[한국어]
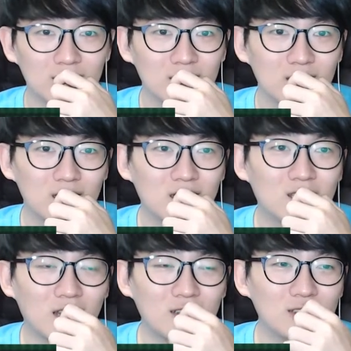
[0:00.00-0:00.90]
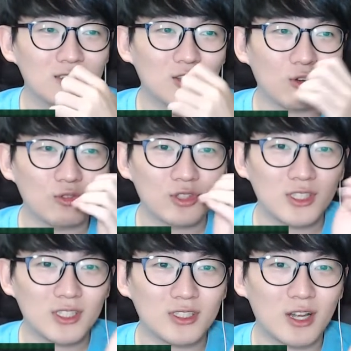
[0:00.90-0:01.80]
일단은 정규
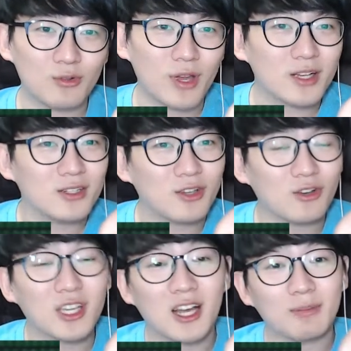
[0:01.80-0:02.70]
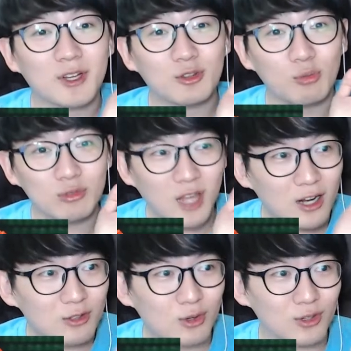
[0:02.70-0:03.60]
시즌하고의 그 경기 감각이 너무
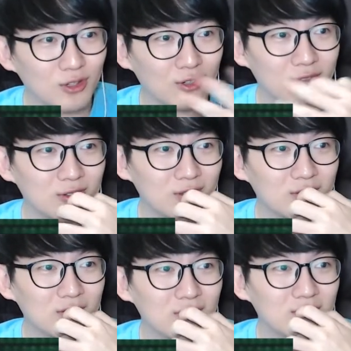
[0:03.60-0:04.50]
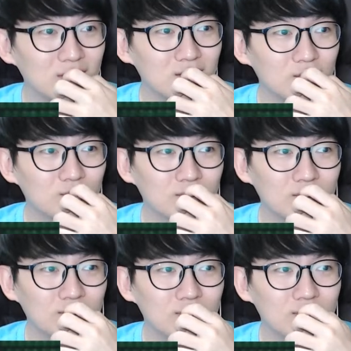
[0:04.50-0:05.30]
다른 거예요. 음.